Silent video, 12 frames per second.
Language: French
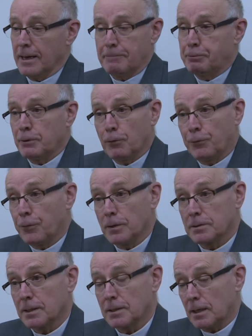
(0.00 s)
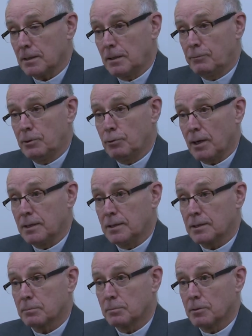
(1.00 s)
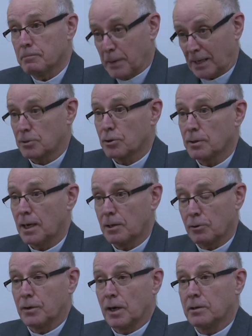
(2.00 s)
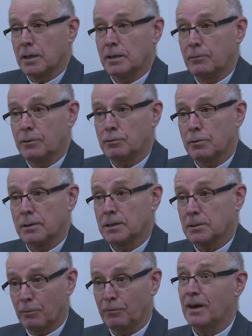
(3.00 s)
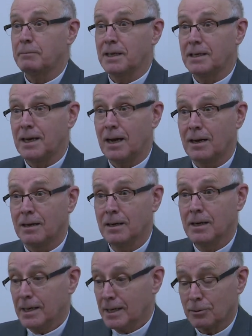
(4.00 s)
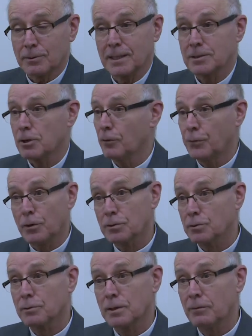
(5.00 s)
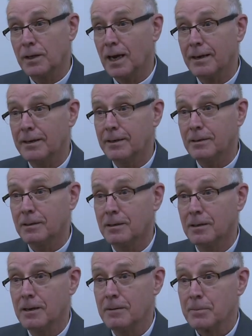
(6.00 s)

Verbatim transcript: Et puis, cet individualisme personnel devient un individualisme familial. Et donc, des enfants sont élevés là-dedans.